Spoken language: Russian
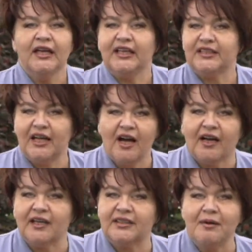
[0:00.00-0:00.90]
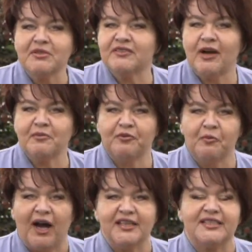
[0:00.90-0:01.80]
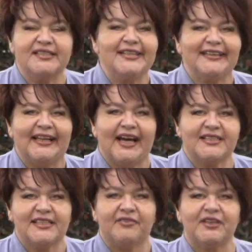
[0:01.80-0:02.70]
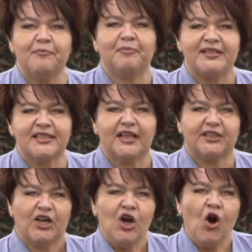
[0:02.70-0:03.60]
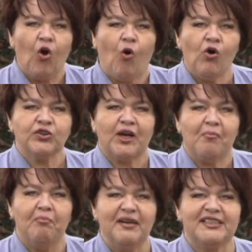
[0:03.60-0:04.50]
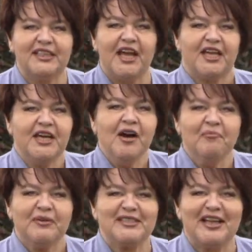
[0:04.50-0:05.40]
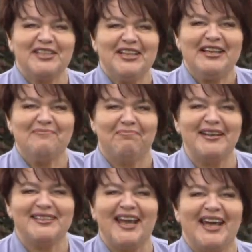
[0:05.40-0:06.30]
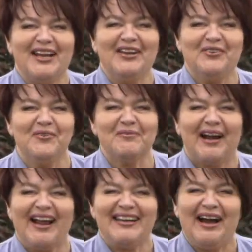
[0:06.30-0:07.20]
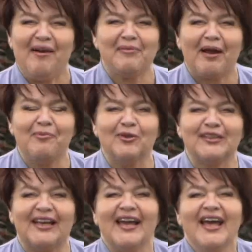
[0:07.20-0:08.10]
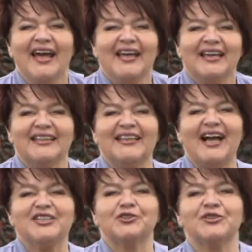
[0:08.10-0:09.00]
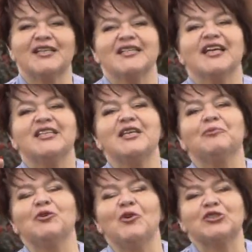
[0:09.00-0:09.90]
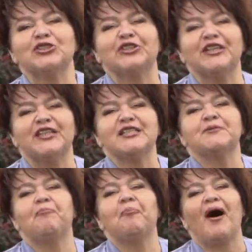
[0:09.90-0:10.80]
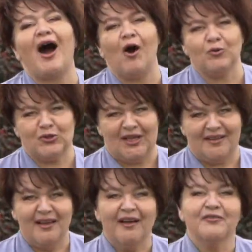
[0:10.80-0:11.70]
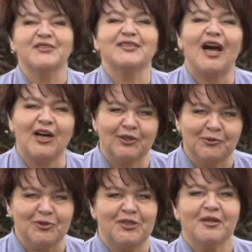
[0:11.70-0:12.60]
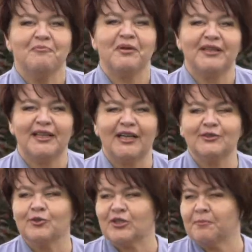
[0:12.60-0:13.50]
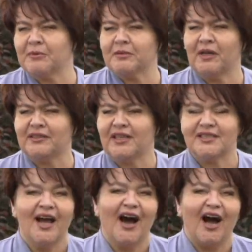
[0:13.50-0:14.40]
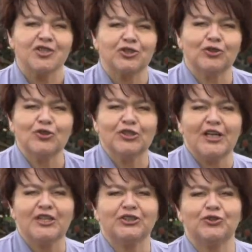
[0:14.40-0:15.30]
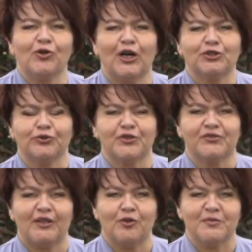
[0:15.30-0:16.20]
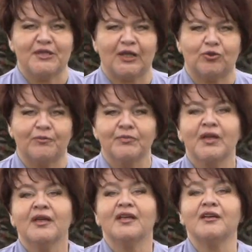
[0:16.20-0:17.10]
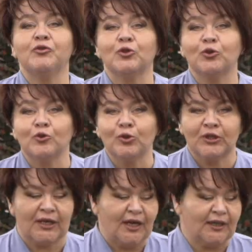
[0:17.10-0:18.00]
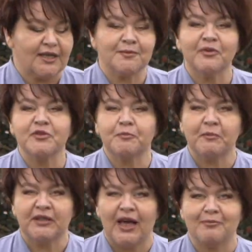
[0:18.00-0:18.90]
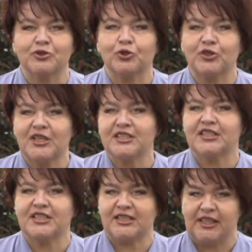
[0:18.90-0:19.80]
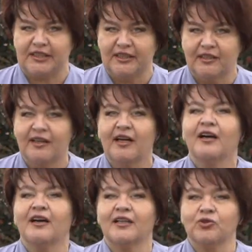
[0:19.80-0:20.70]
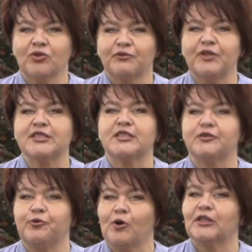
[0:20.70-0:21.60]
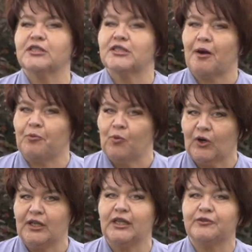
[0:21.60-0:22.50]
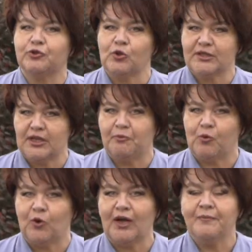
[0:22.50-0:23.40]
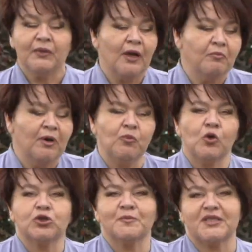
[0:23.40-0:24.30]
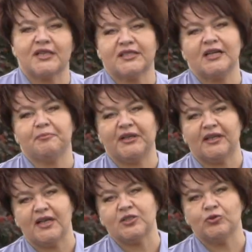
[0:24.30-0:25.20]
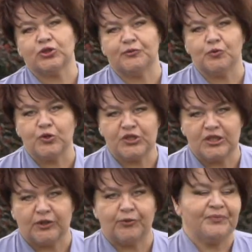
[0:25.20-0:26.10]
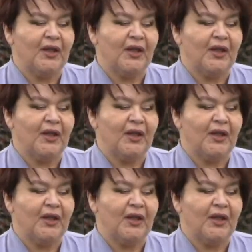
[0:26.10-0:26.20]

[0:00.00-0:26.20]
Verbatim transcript: Итак, когда мы с вами в мае сделали основные посадки, гонка, быстрей, посадили, посеяли, убрали, обработали – и дальше у нас немножечко есть пауза, вздохнуть, передохнуть и посмотреть, а что же я еще хочу в своем саду. И вот тут-то как раз мы вспоминаем, что есть кизильник, который, высадив около забора или вдоль забора, мы можем создать прекрасную живую стену.